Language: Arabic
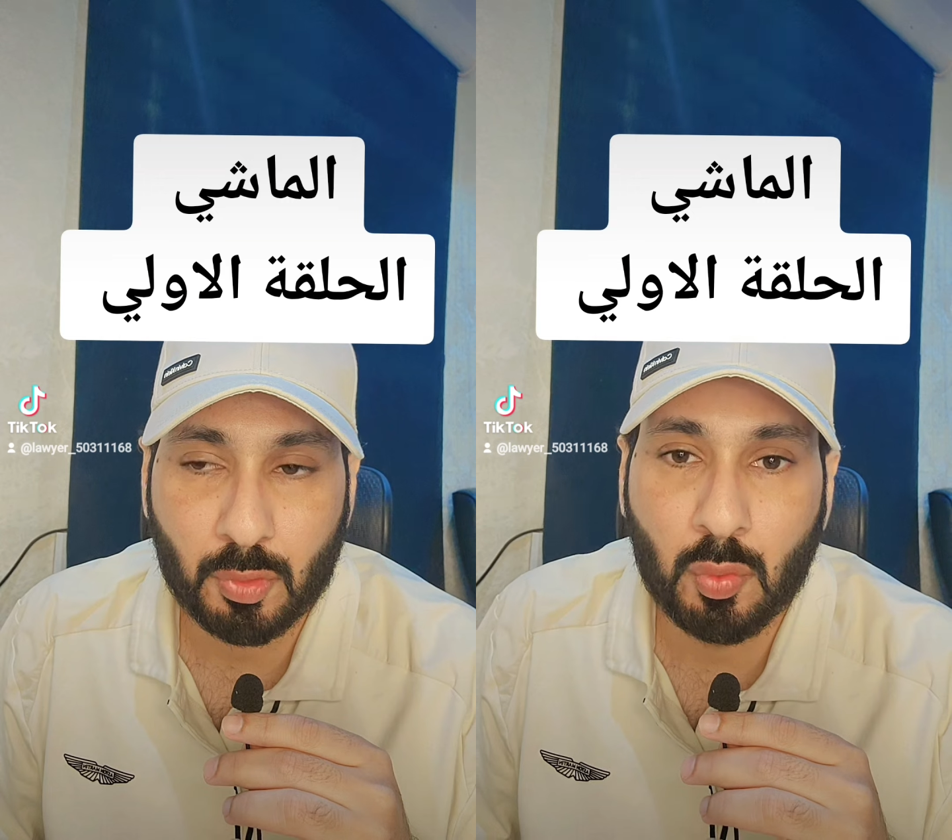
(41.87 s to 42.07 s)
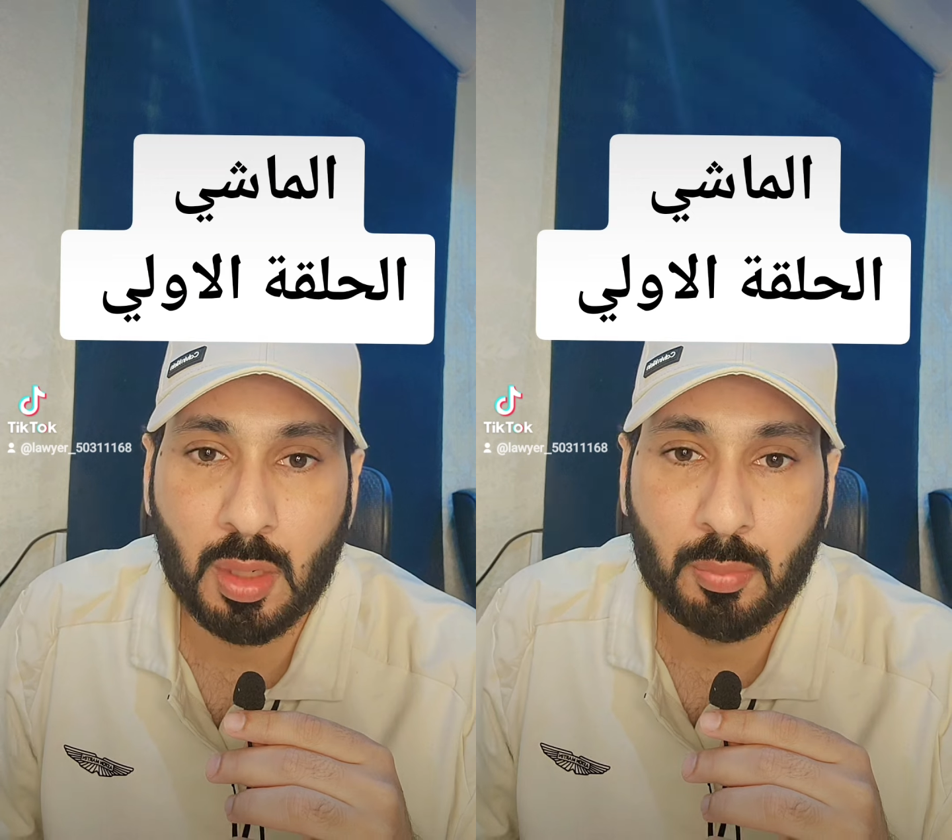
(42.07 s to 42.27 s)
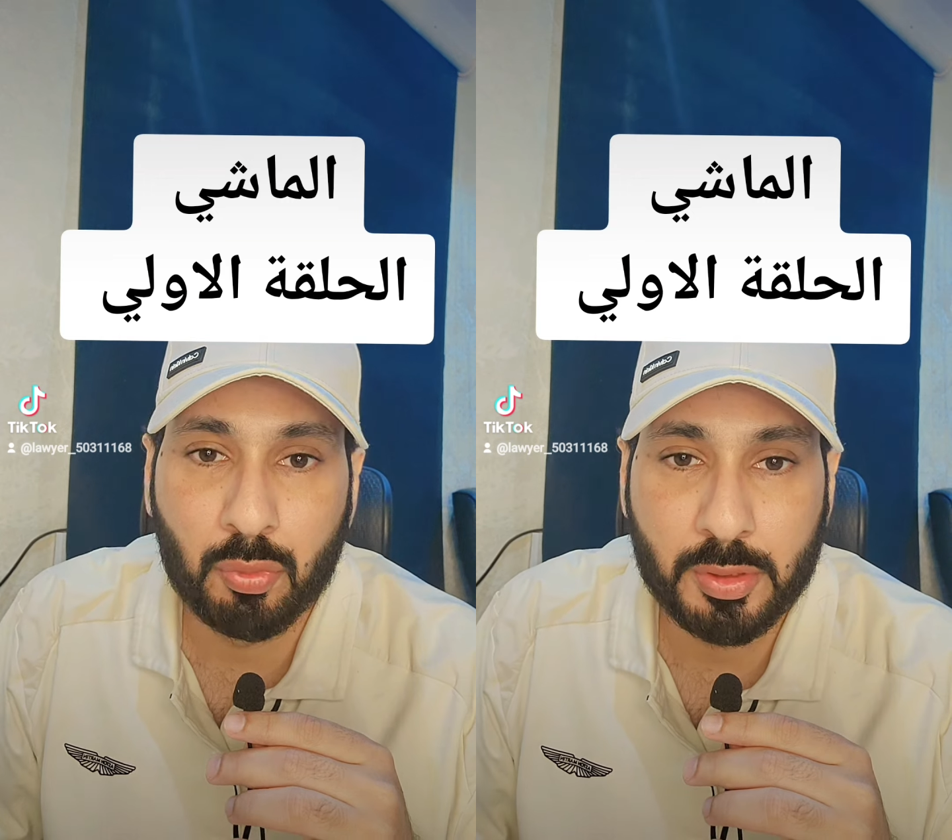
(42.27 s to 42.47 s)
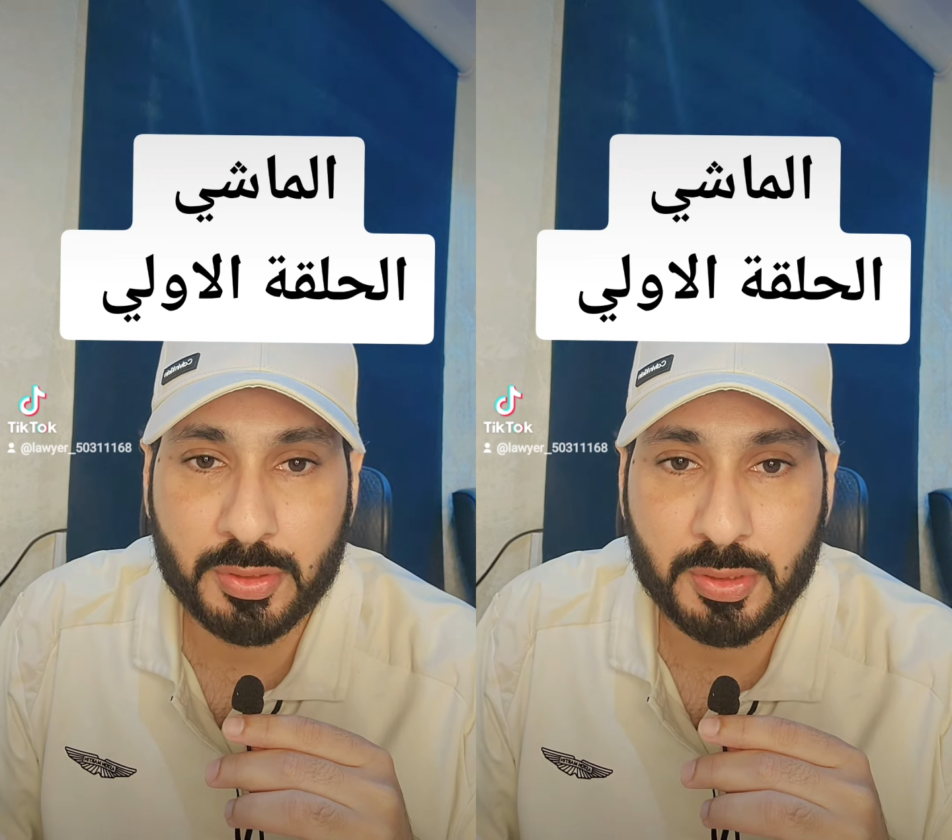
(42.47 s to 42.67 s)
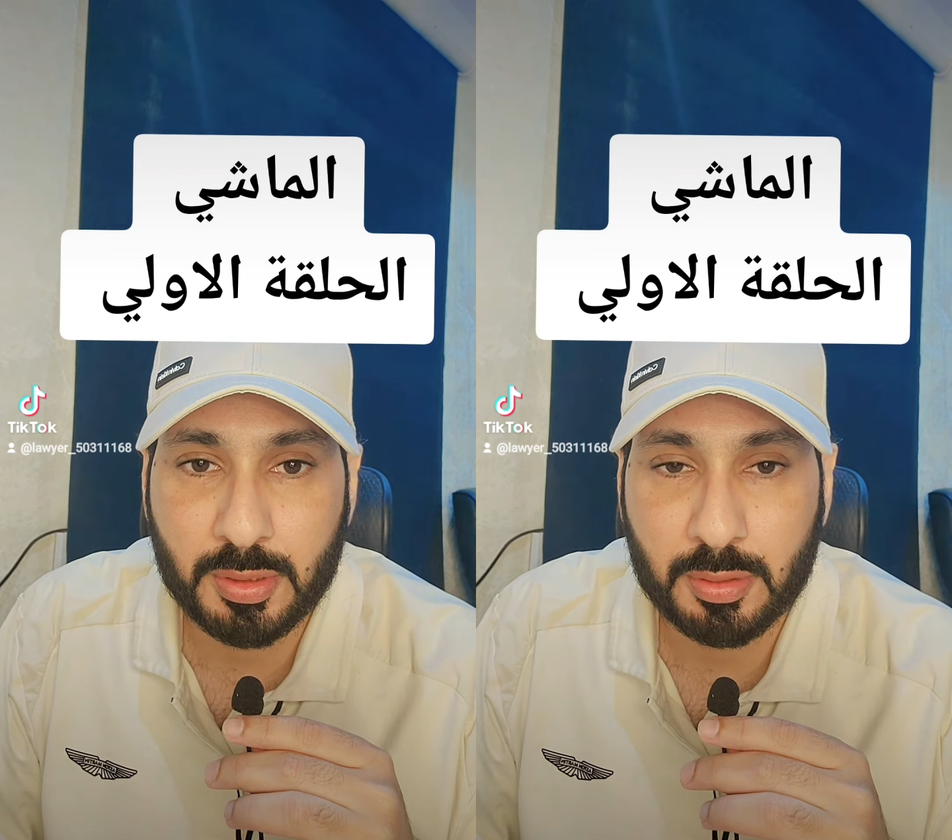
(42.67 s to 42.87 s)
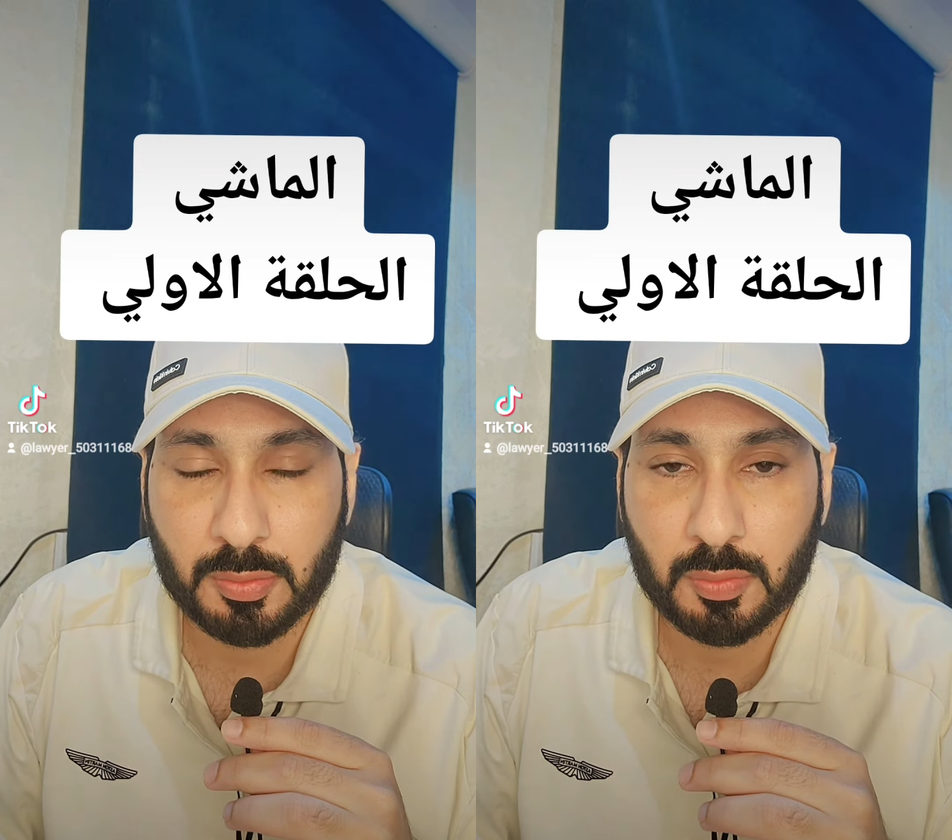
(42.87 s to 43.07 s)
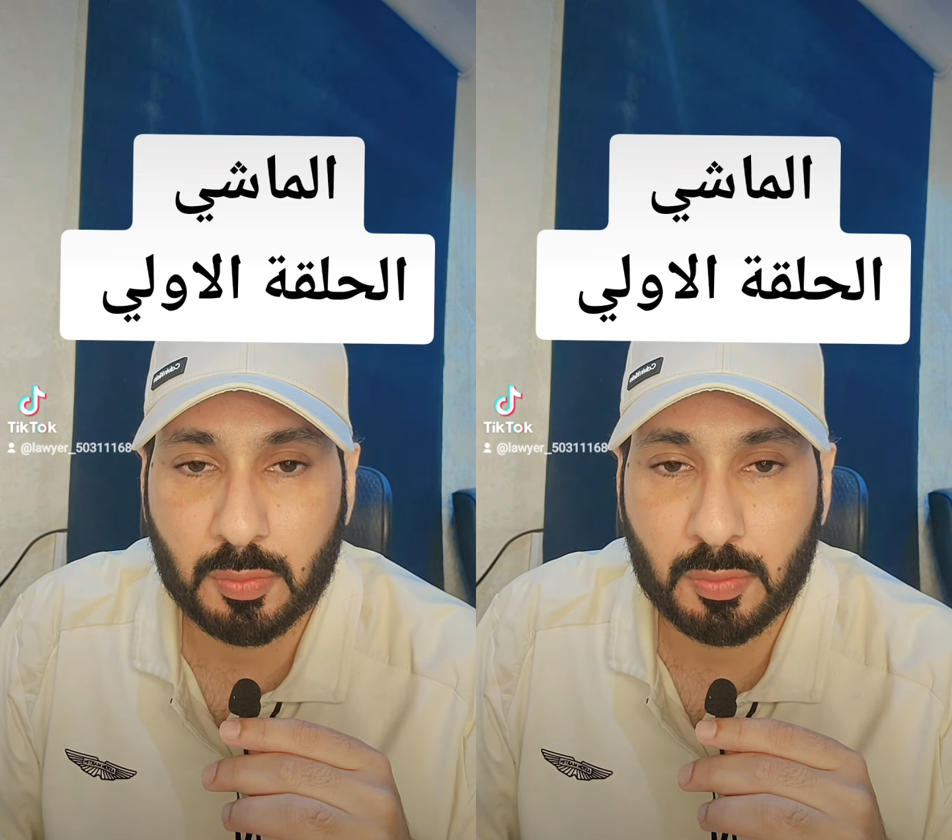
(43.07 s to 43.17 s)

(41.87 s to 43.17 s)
وبوليسي